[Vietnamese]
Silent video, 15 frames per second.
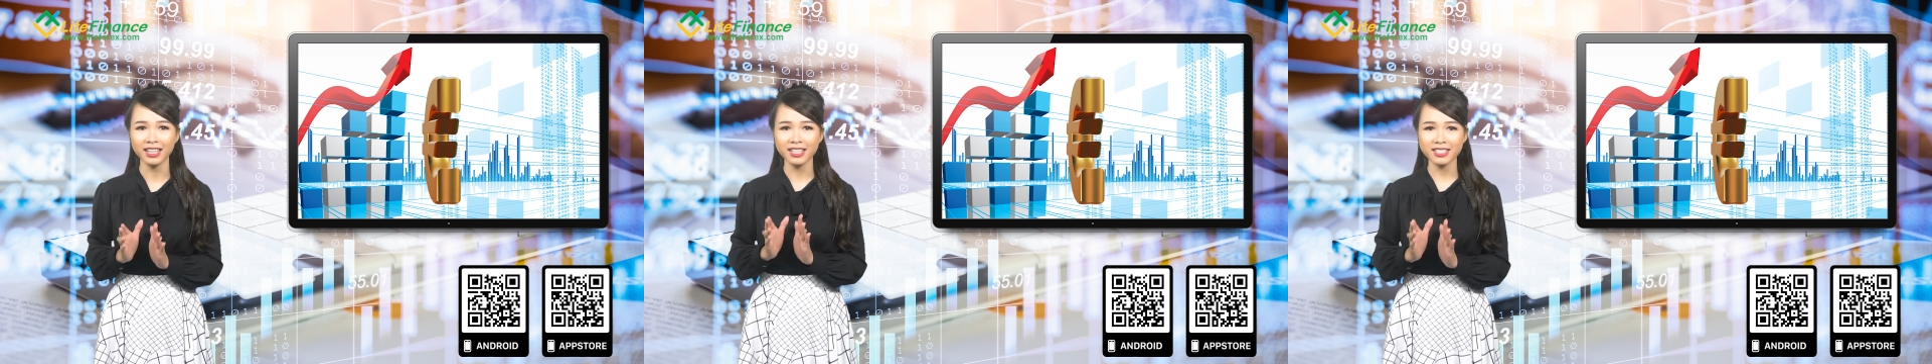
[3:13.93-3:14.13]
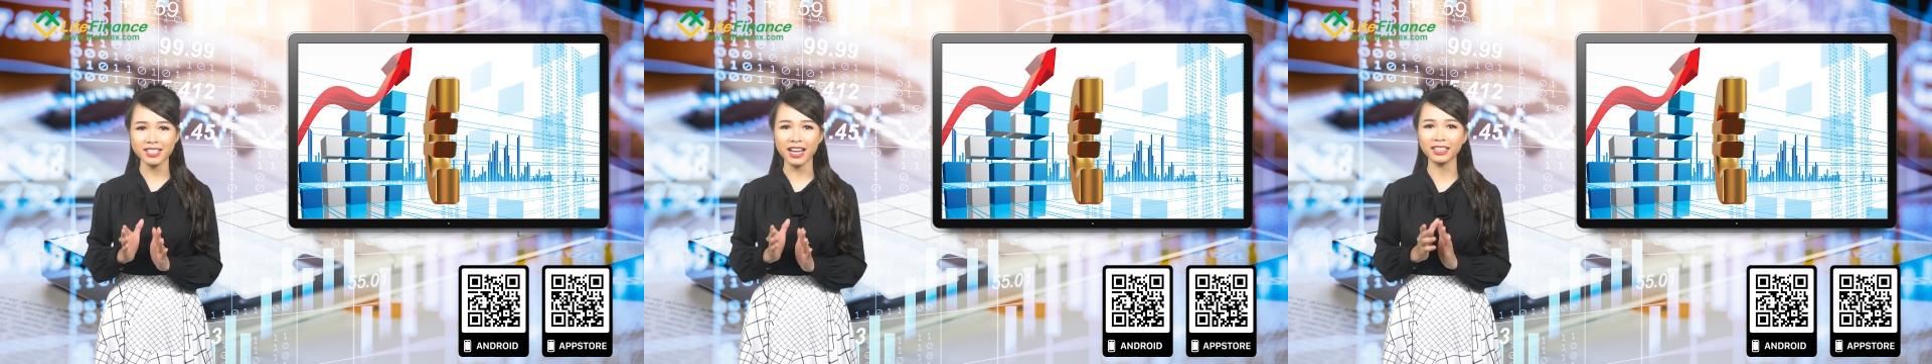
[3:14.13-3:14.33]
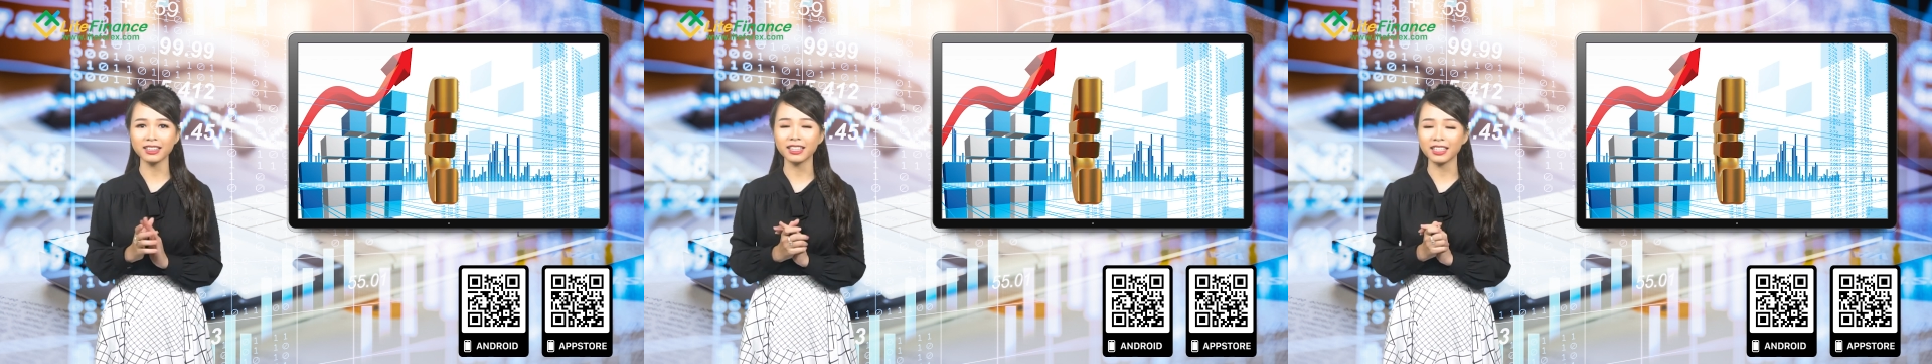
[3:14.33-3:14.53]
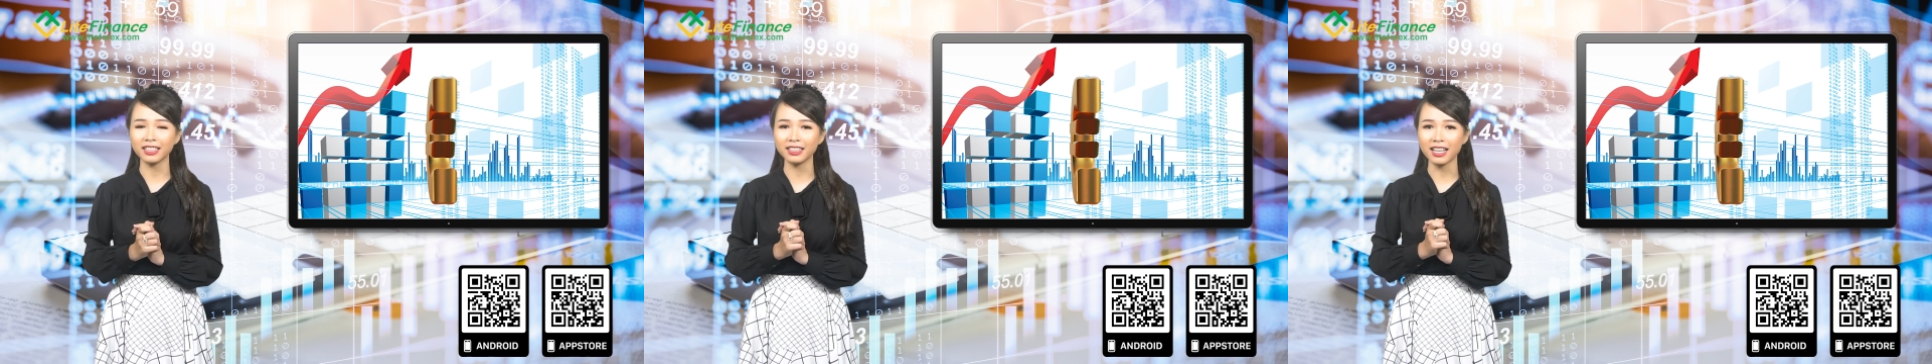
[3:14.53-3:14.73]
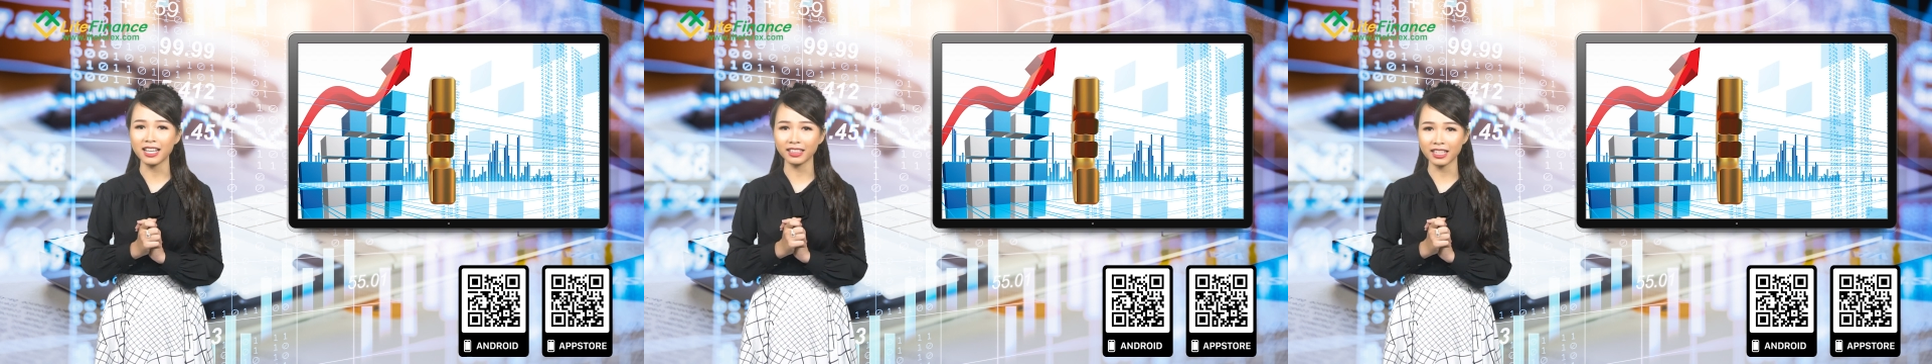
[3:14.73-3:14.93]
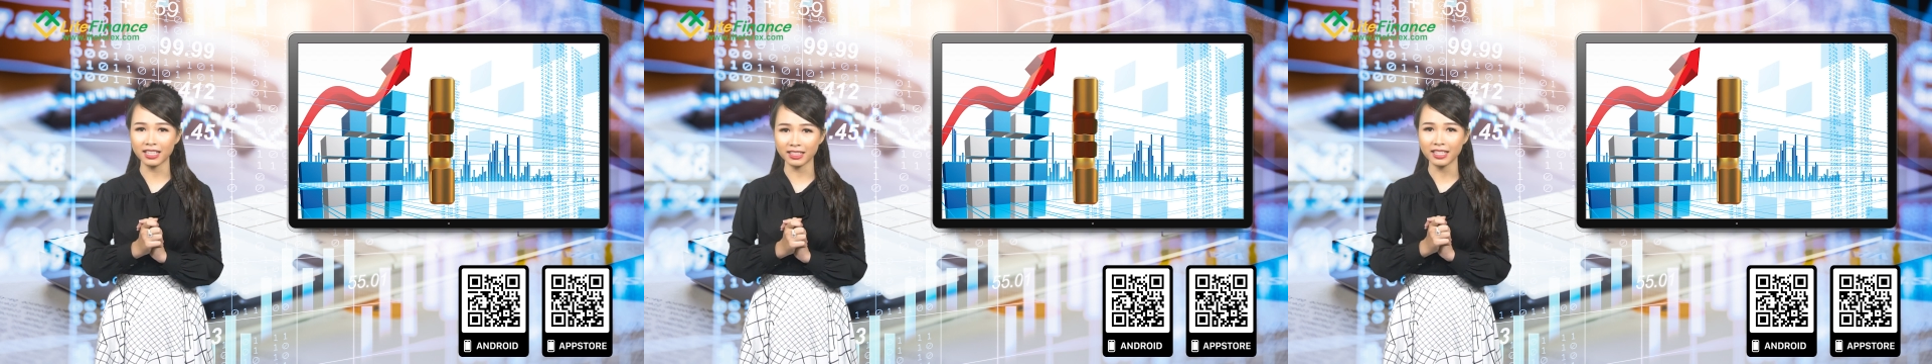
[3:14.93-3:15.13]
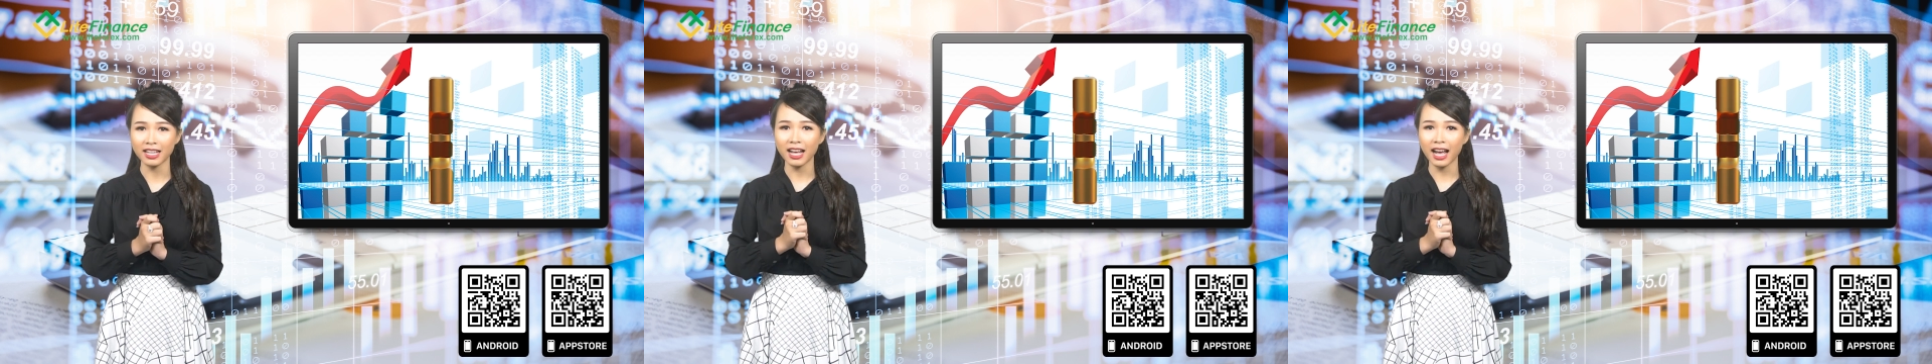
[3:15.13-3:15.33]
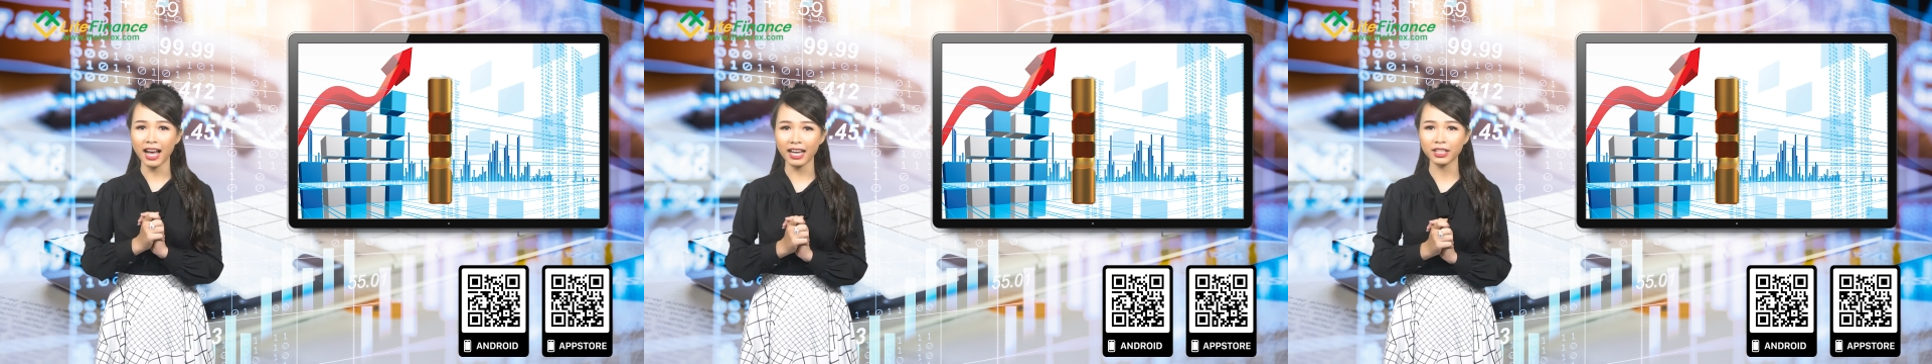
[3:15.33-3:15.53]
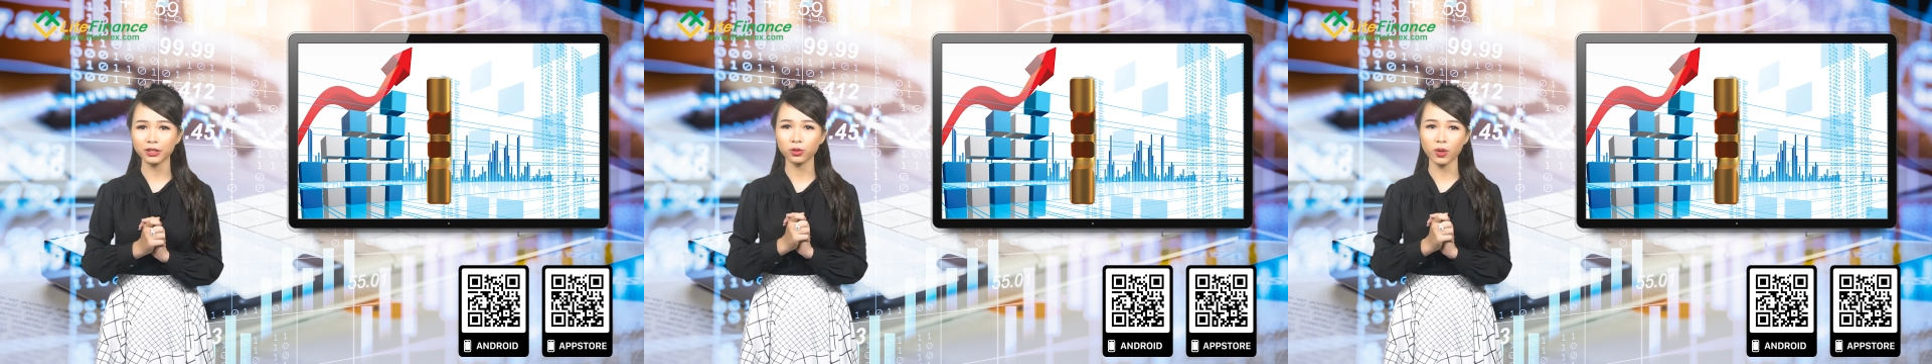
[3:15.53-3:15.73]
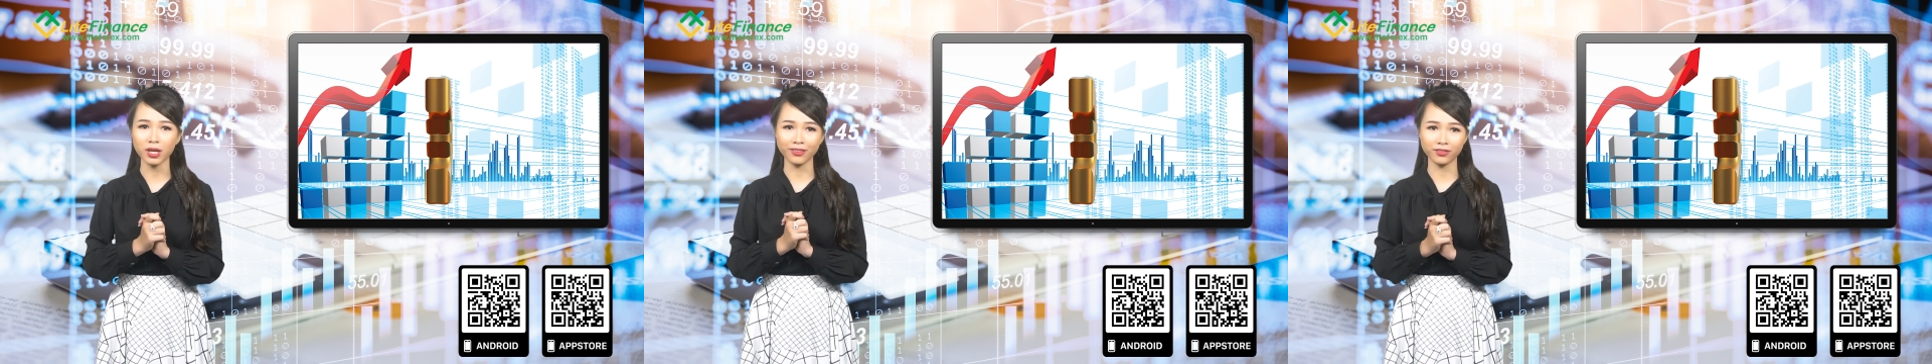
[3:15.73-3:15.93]
sẽ tỷ lệ nghịch hay
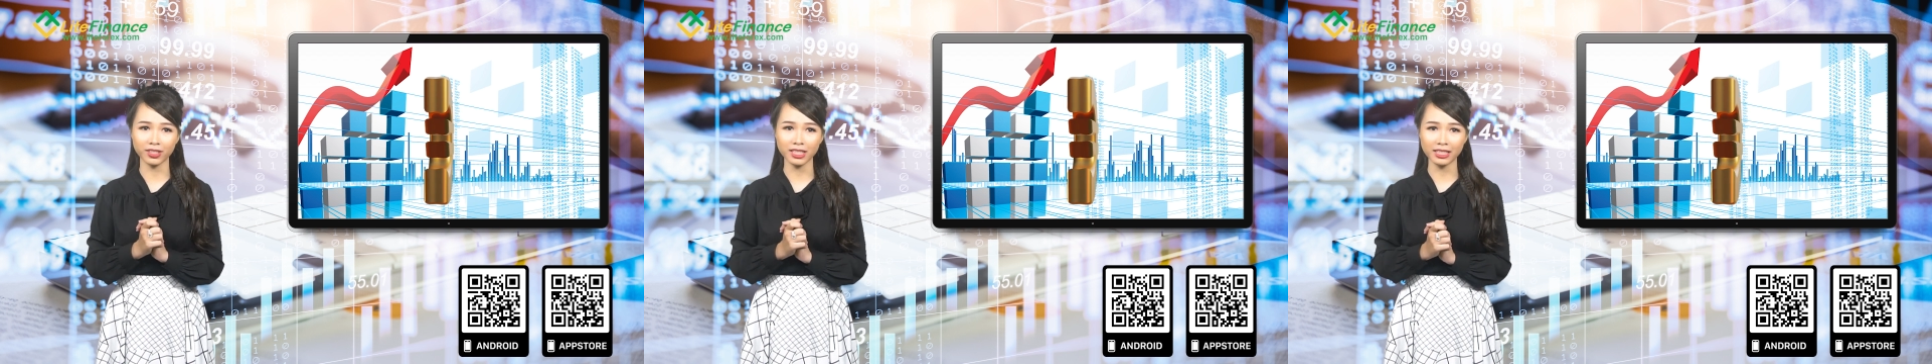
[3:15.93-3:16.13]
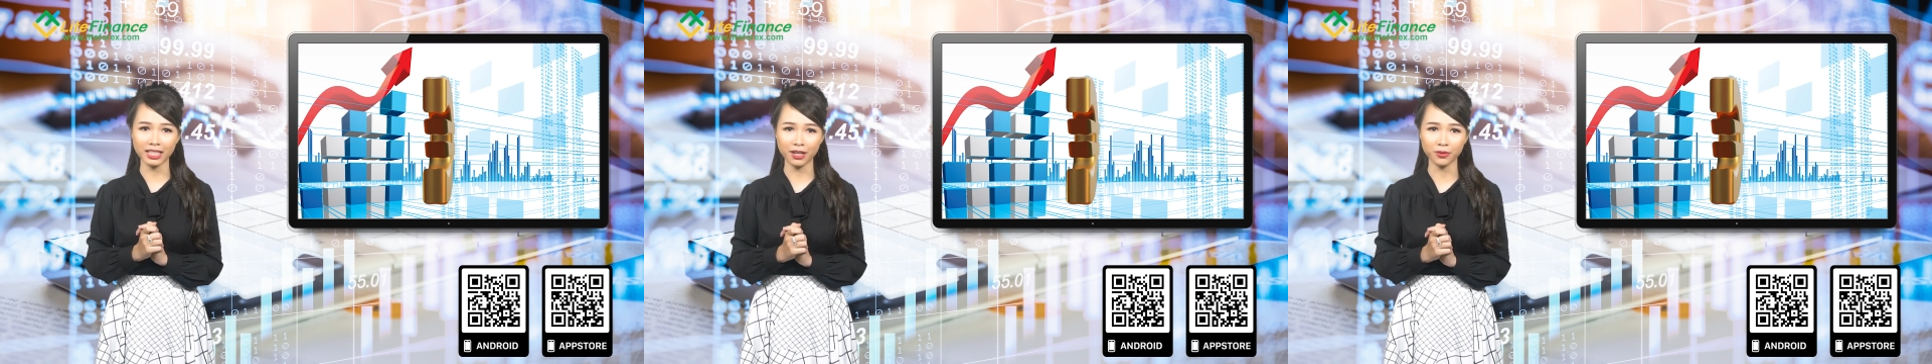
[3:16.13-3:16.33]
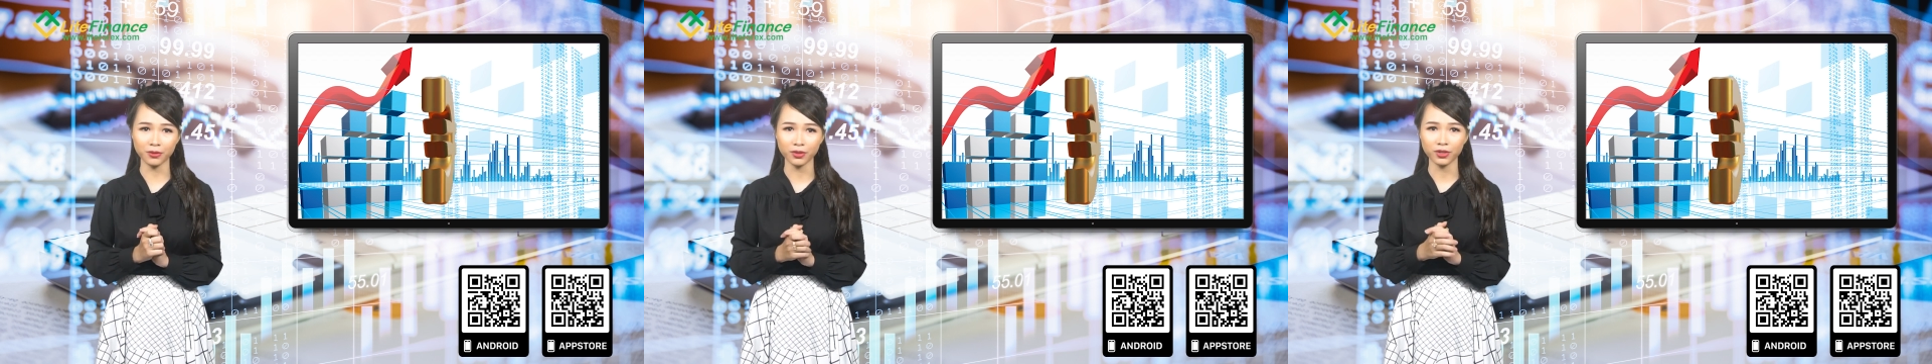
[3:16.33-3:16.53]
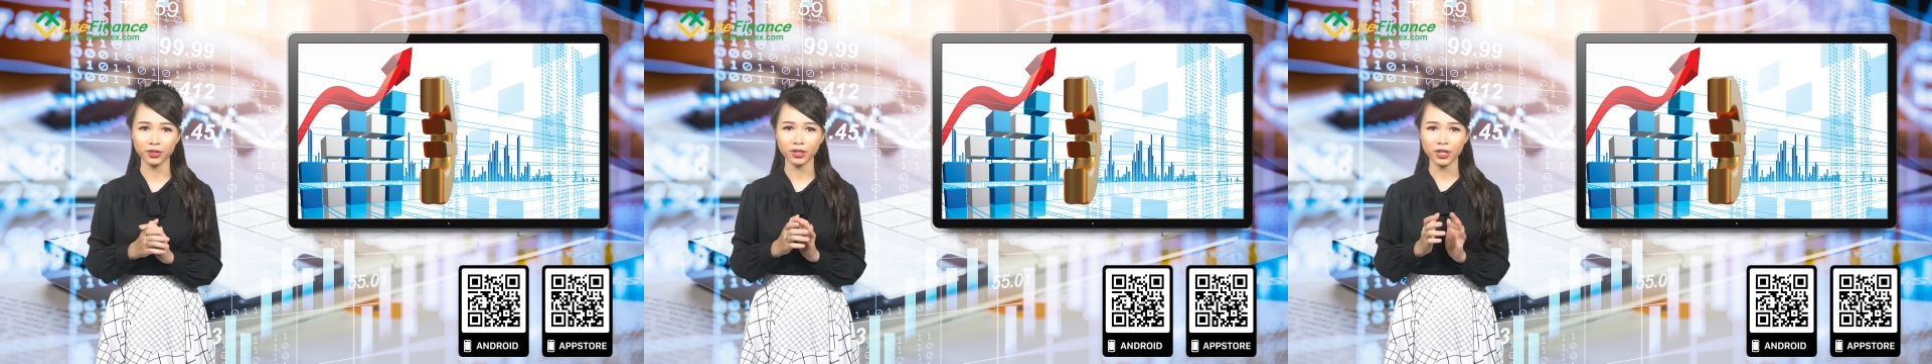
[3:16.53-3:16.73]
thuận với nhau.